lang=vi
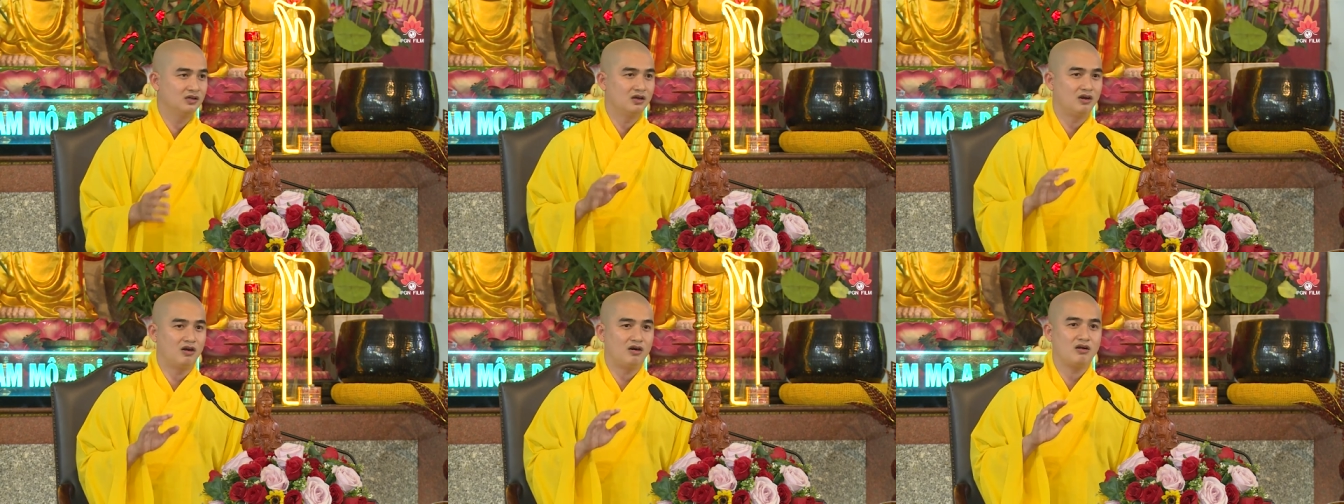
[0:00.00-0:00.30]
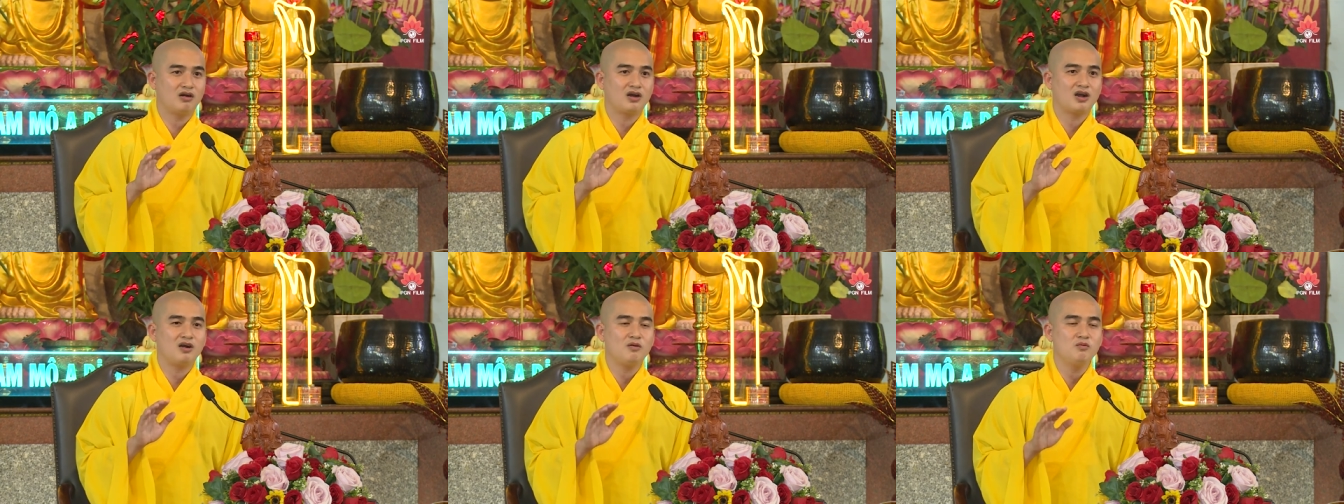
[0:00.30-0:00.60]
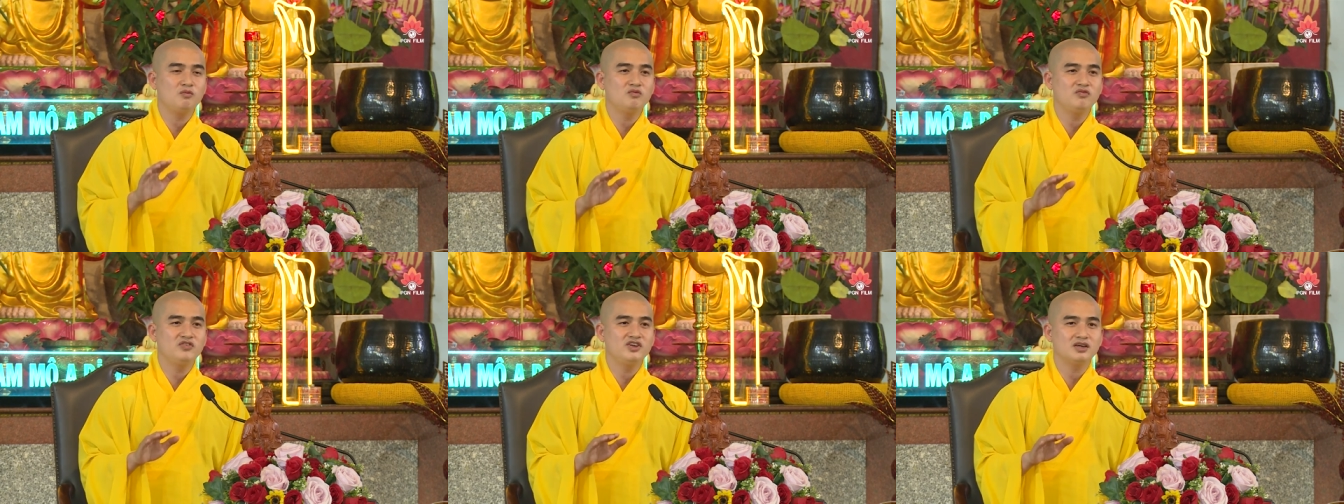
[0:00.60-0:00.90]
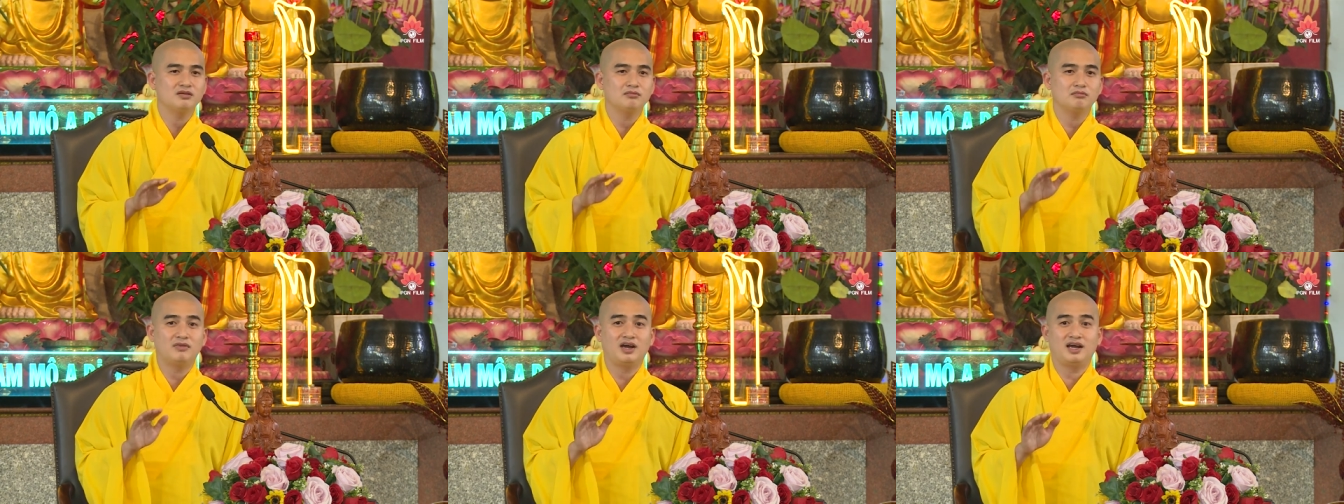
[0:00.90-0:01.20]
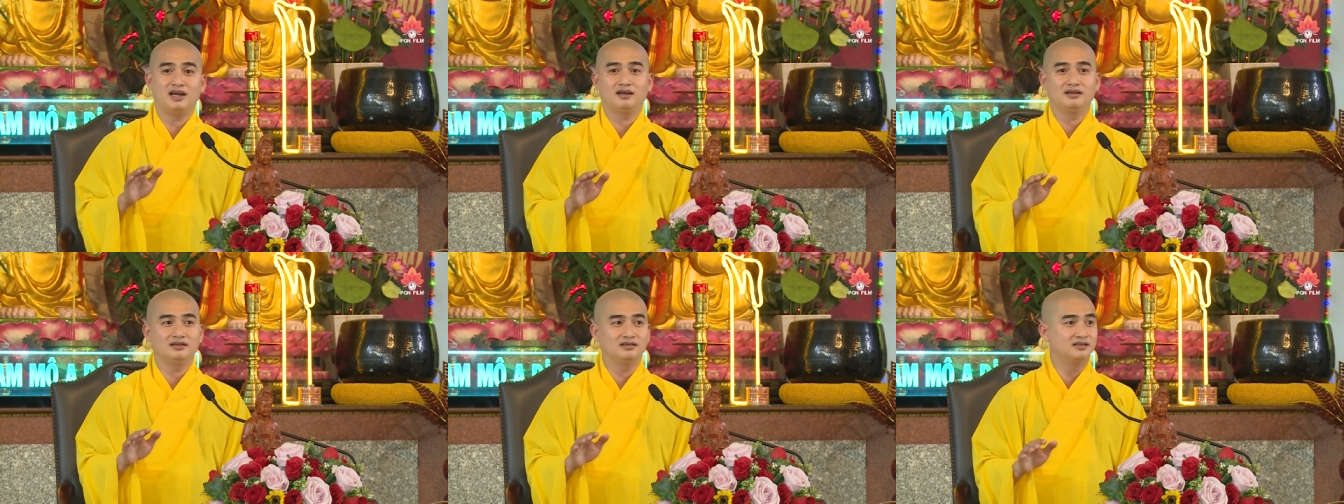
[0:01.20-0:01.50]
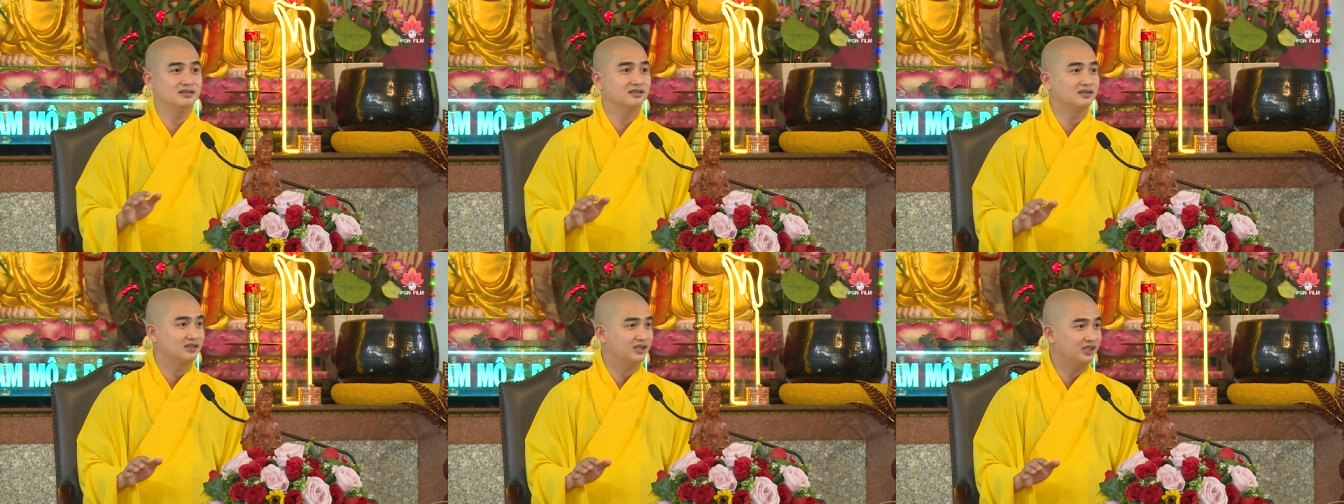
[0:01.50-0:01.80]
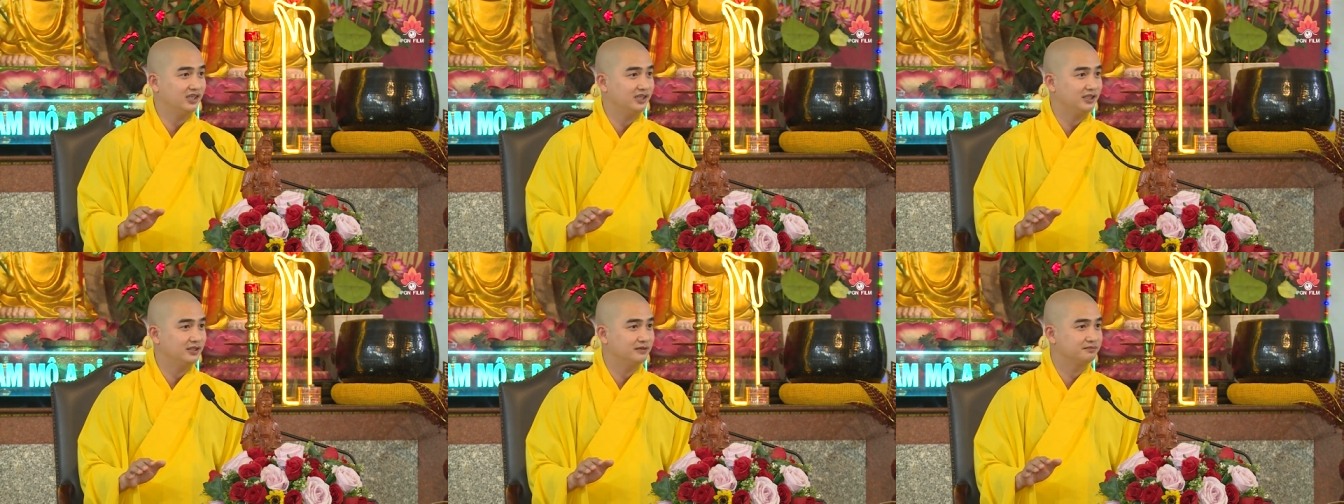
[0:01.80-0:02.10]
họ không viết bằng thực
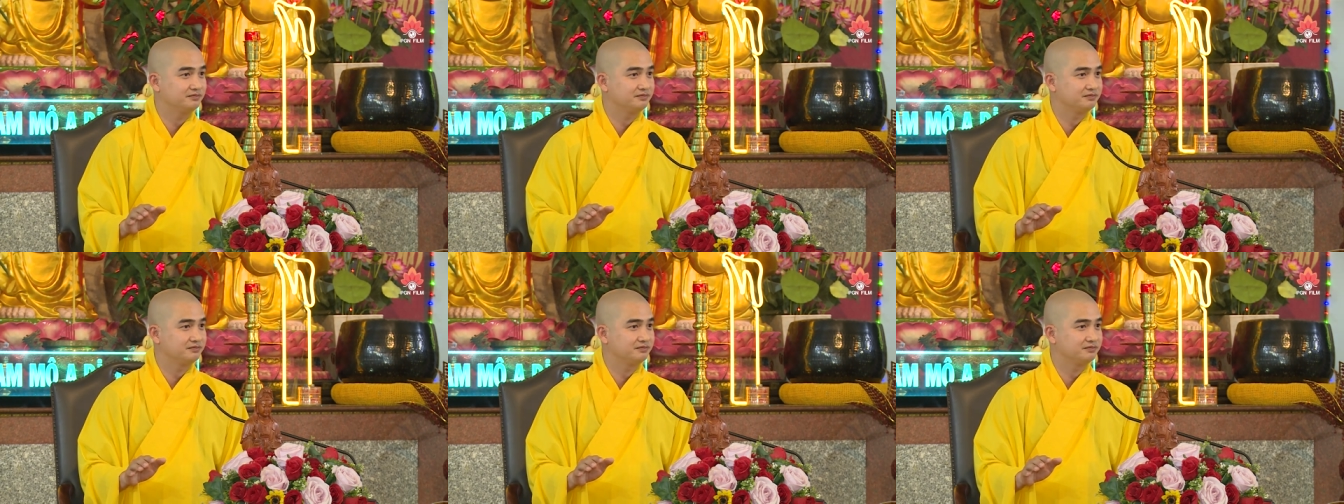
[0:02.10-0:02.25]
tế